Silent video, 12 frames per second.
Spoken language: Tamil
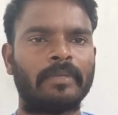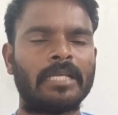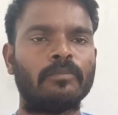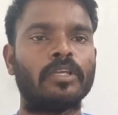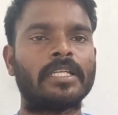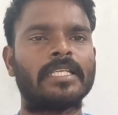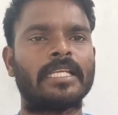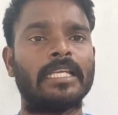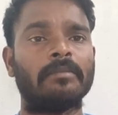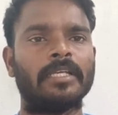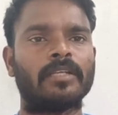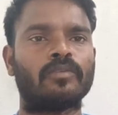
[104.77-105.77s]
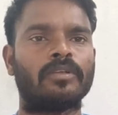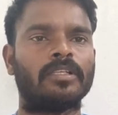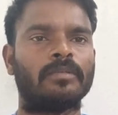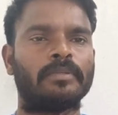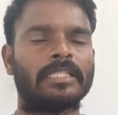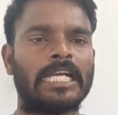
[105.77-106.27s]
பல முயற்சிகளை மேற்கொண்டு
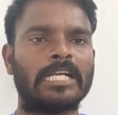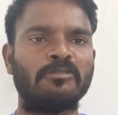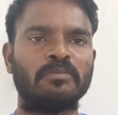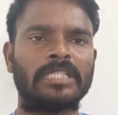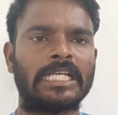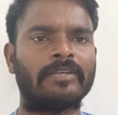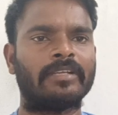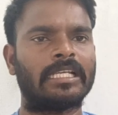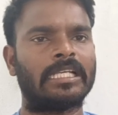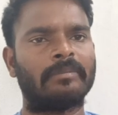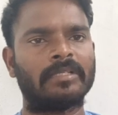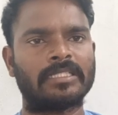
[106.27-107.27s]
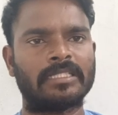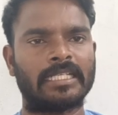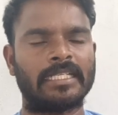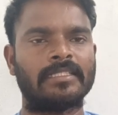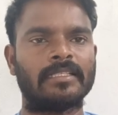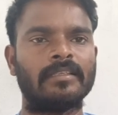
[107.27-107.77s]
இருப்பதாகவும் தகவல்கள் நமக்கு
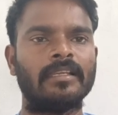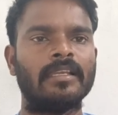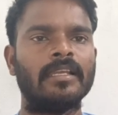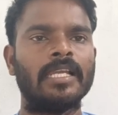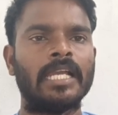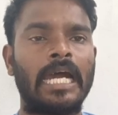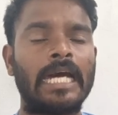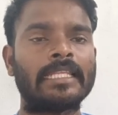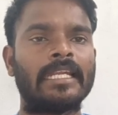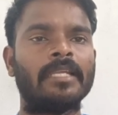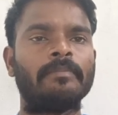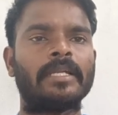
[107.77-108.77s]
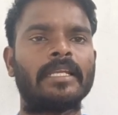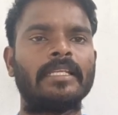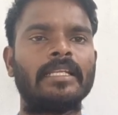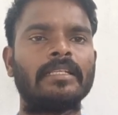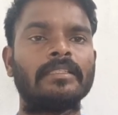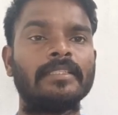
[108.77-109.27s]
கிடைத்தது அதன்
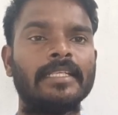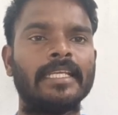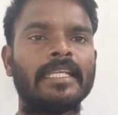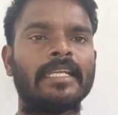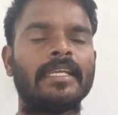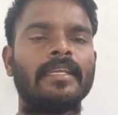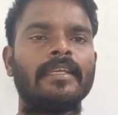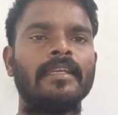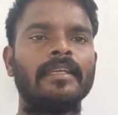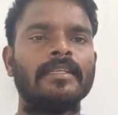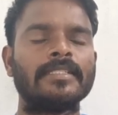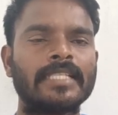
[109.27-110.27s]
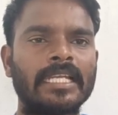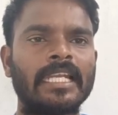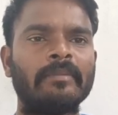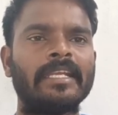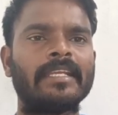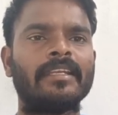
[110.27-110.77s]
அடிப்படையில் திடீரென சில
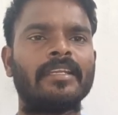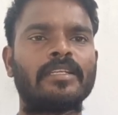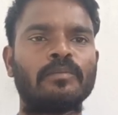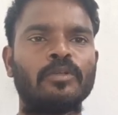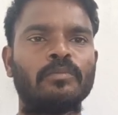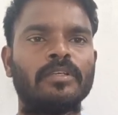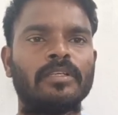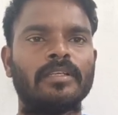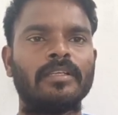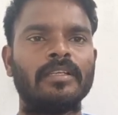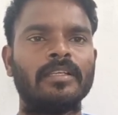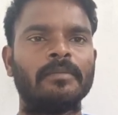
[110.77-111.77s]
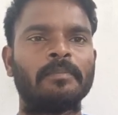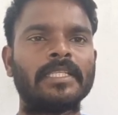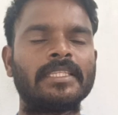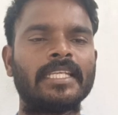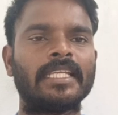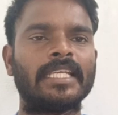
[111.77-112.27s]
நிமிடங்களுக்கு முன்பு
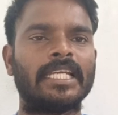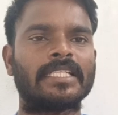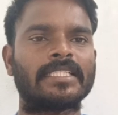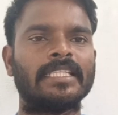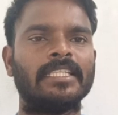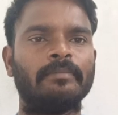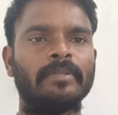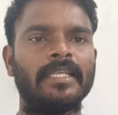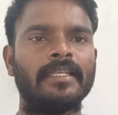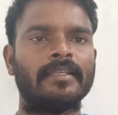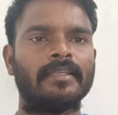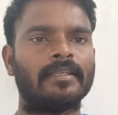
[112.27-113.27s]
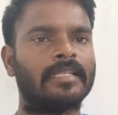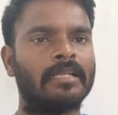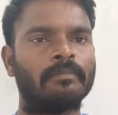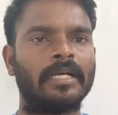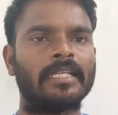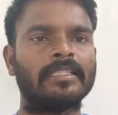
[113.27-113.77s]
பத்திரிகையாளர் சந்திப்பை
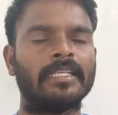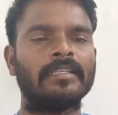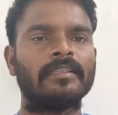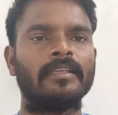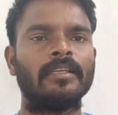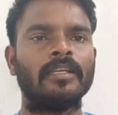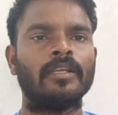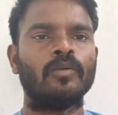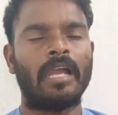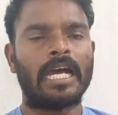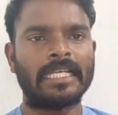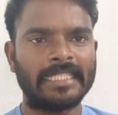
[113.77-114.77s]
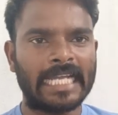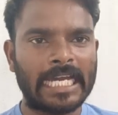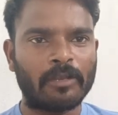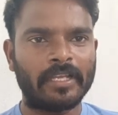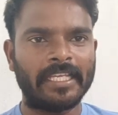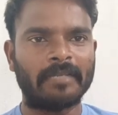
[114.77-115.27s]
நான் பார்த்தேன் அது
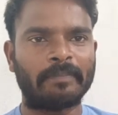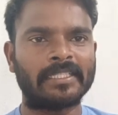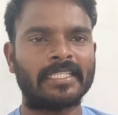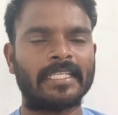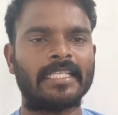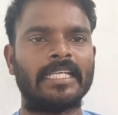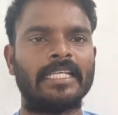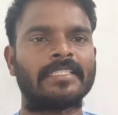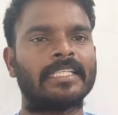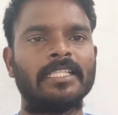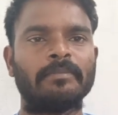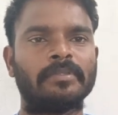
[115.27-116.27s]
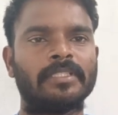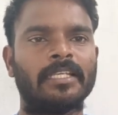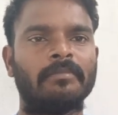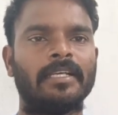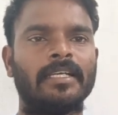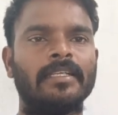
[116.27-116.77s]
யாருடைய பத்திரிகையாளர் சந்திப்பு
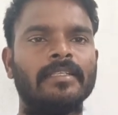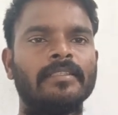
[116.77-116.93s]
தெரியுமா